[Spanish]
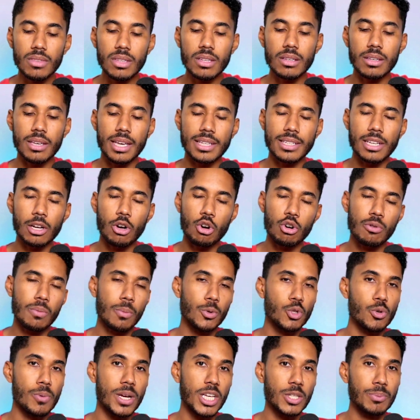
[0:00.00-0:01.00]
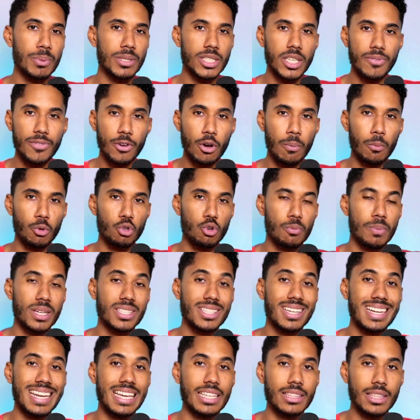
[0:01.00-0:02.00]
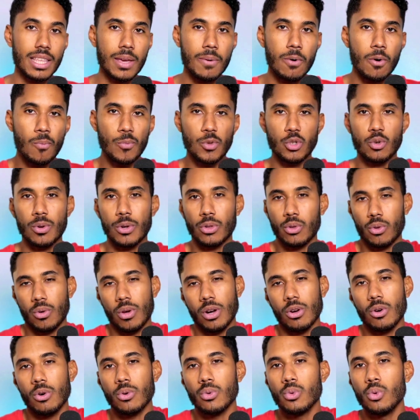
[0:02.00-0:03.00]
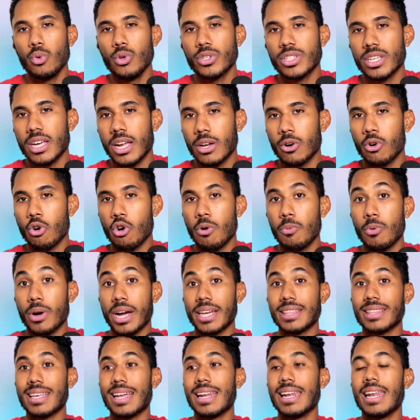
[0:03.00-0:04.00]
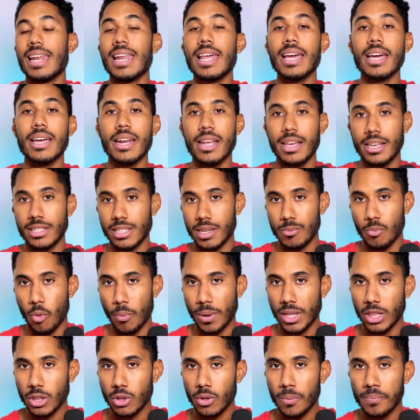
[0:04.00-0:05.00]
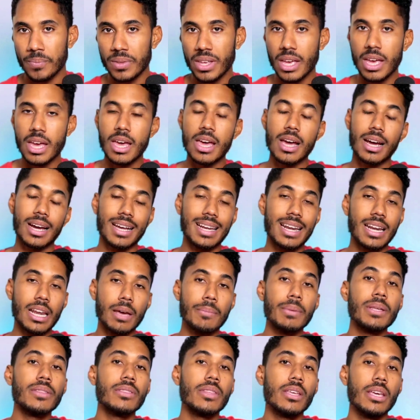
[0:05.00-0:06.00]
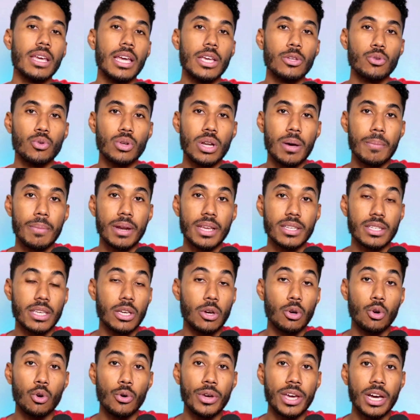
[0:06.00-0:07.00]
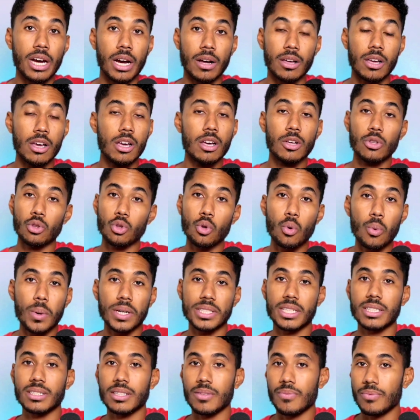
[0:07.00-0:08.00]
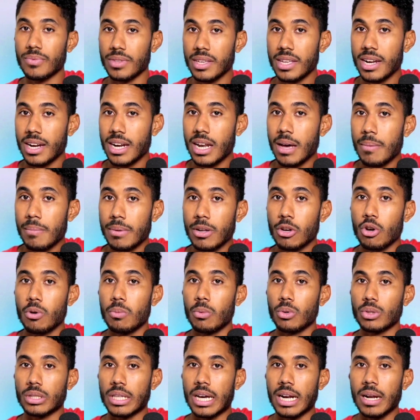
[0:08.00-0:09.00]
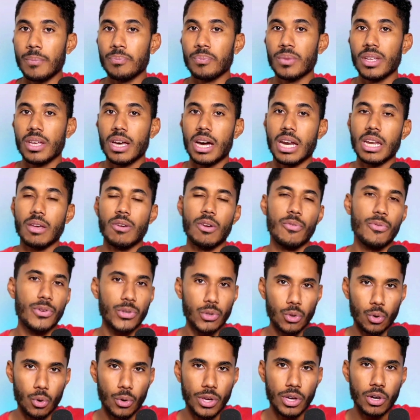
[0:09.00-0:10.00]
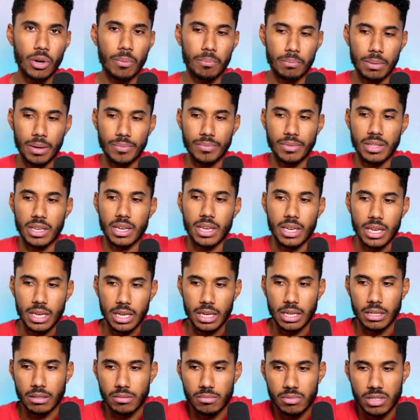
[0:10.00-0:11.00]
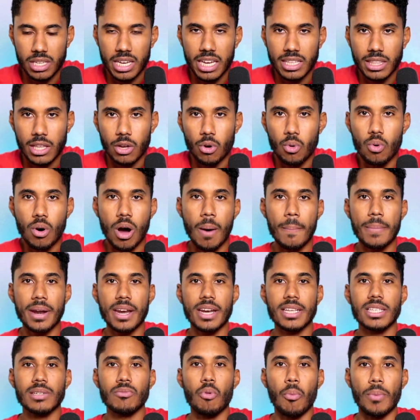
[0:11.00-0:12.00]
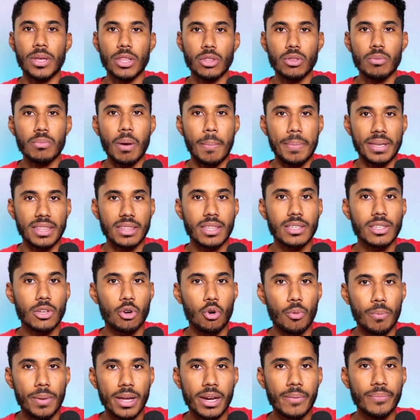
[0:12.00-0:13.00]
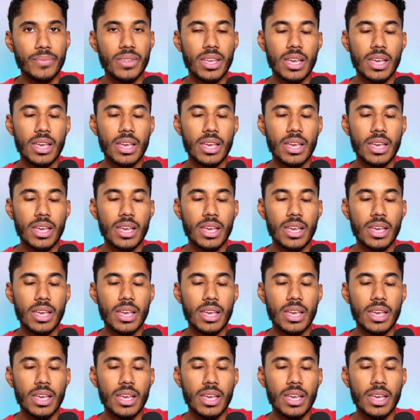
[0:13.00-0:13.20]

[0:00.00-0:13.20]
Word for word: que es algo mucho más específico, mucho más selectivo y sobre todo algo dulce, algo como que te alegre ese momento, claramente es un hambre psicológica. Tú vas a sentir el hambre como tal a nivel fisiológico, en plan de que sí que tengo hambre en ese momento, me apetece comer.